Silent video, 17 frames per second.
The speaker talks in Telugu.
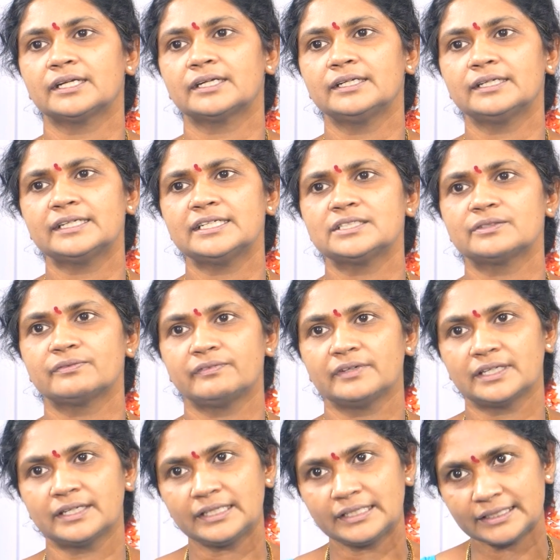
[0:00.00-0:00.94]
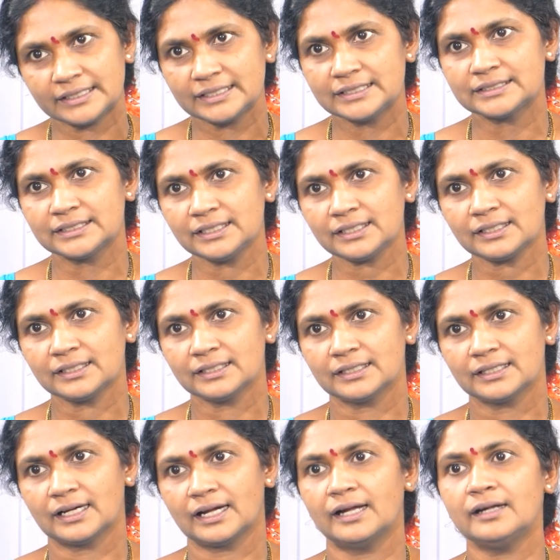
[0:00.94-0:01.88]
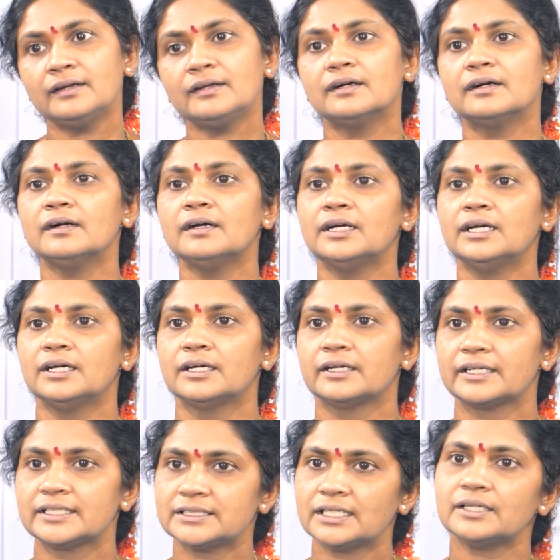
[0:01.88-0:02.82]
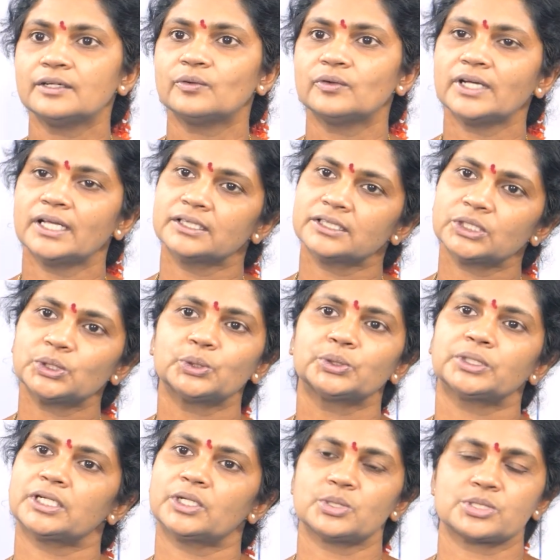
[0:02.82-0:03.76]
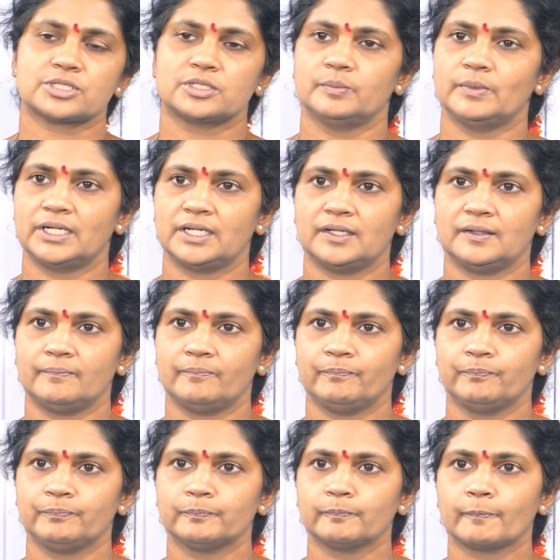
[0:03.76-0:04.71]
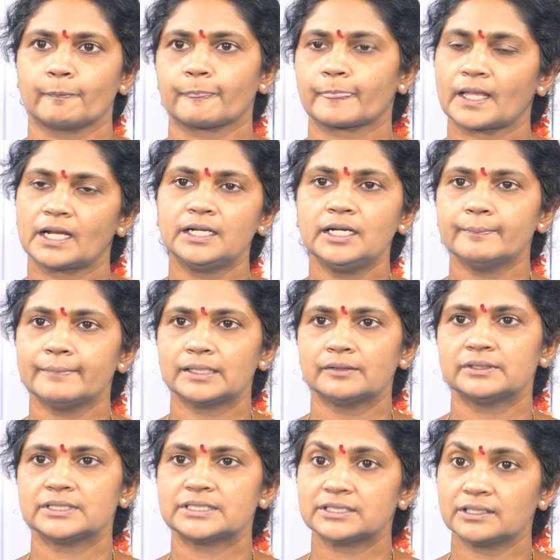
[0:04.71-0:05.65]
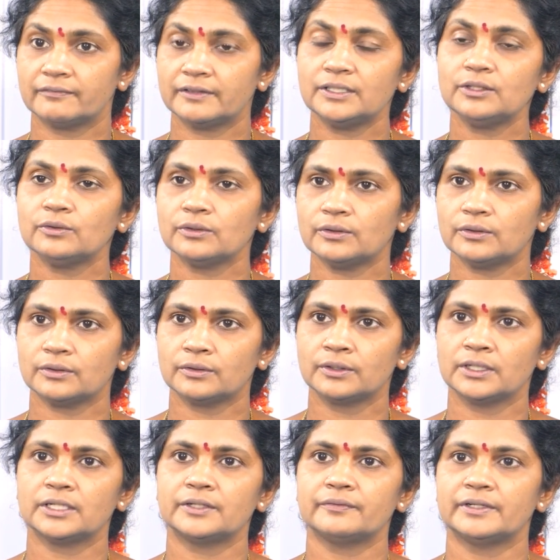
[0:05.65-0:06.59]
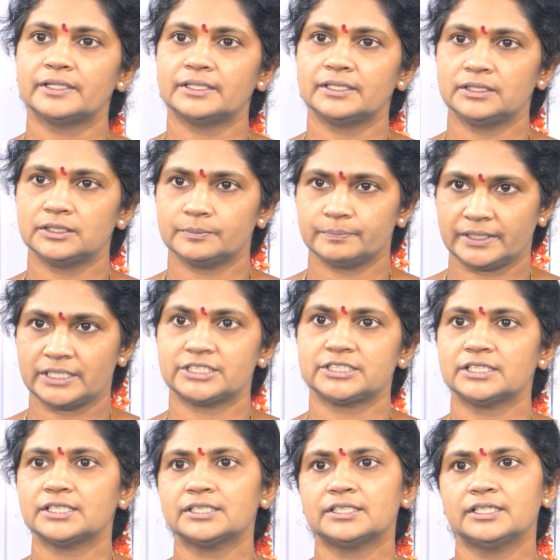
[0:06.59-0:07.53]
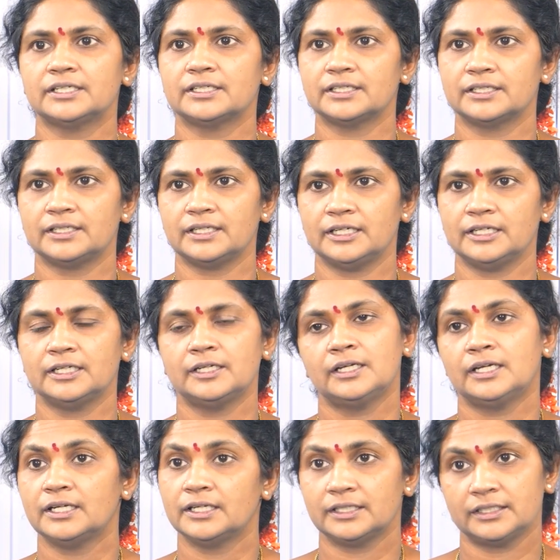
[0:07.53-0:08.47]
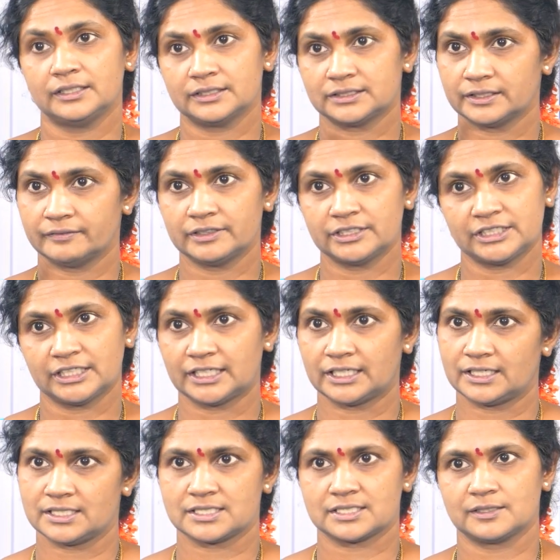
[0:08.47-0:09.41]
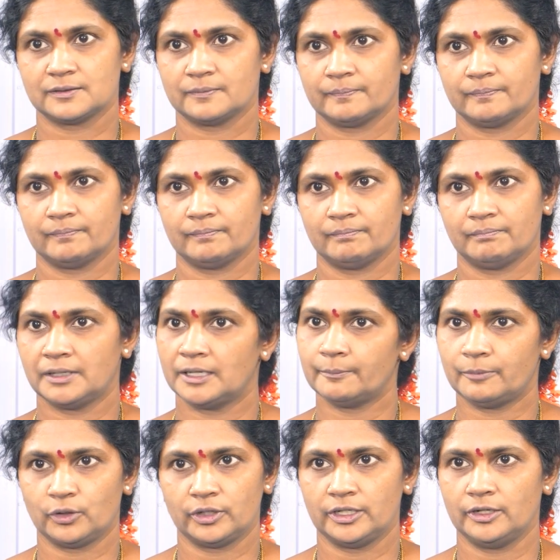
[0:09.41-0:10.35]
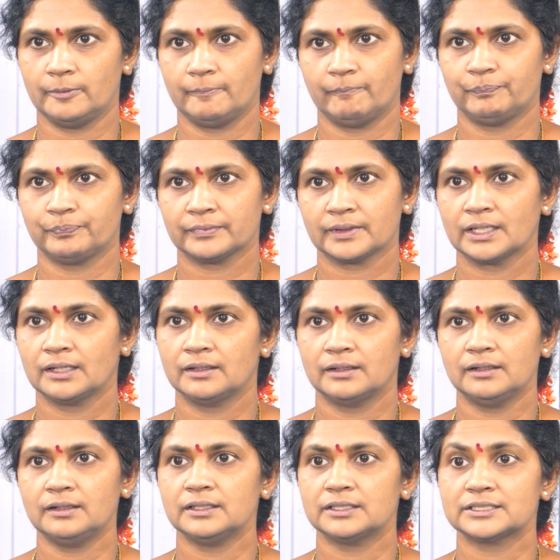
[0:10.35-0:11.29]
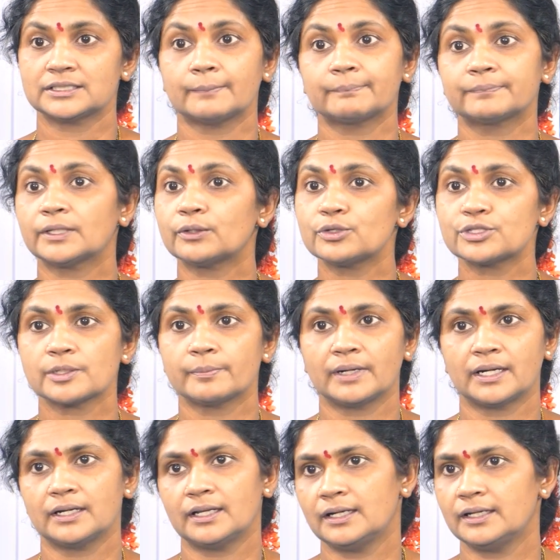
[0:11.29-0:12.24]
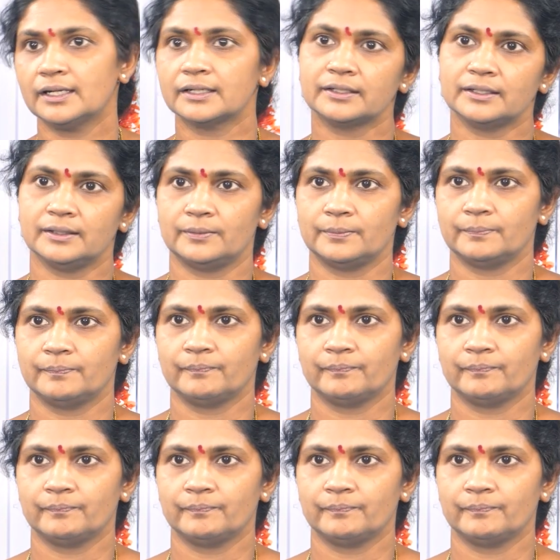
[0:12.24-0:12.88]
టెక్నిక్ ఈజ్ వెరీ ఈజీ అండ్ రిజల్ట్ కూడా అంత తొందరగా వస్తుంది మనకి ఇంకా మనం సెవెన్ ఉన్నటువంటి ప్రత్యేకత ఏంటంటే సెవెన్ చక్రాస్ మన బాడీలో సప్తరుష మండలి అంటారు